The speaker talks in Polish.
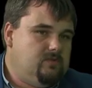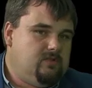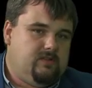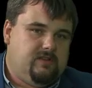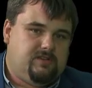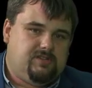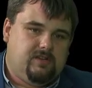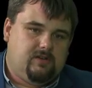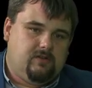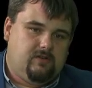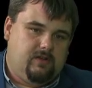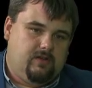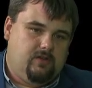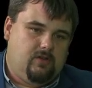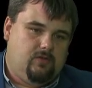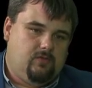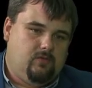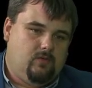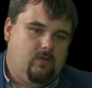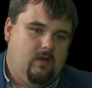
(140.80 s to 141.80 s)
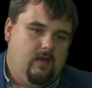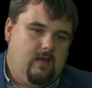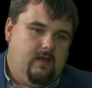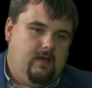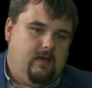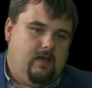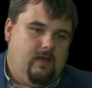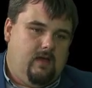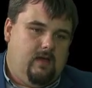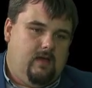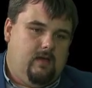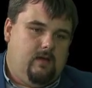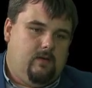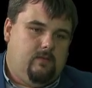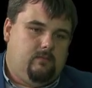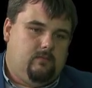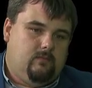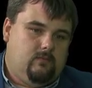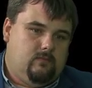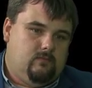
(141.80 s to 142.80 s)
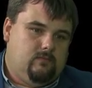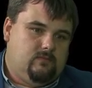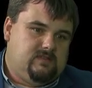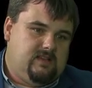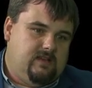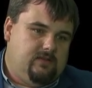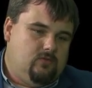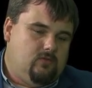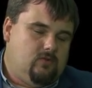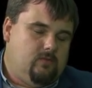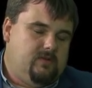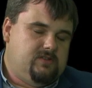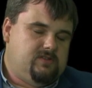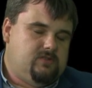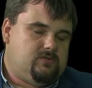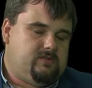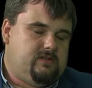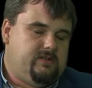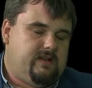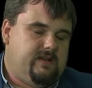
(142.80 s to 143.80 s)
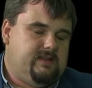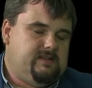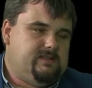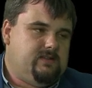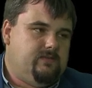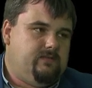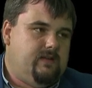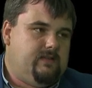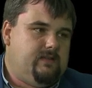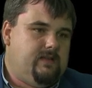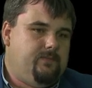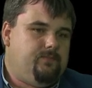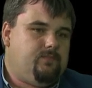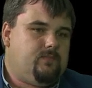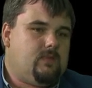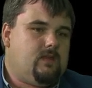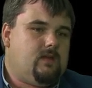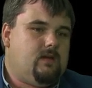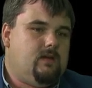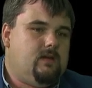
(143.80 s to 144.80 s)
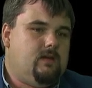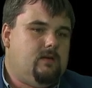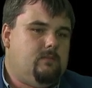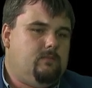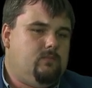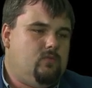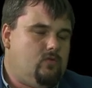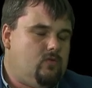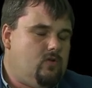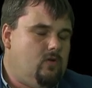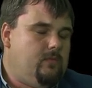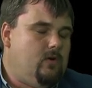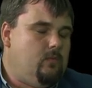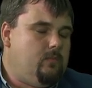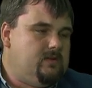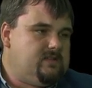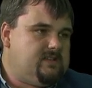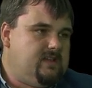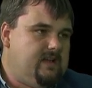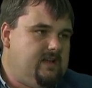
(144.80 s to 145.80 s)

do naszego regionu, za niedługo będzie już zlokalizowane biuro Małopolskiej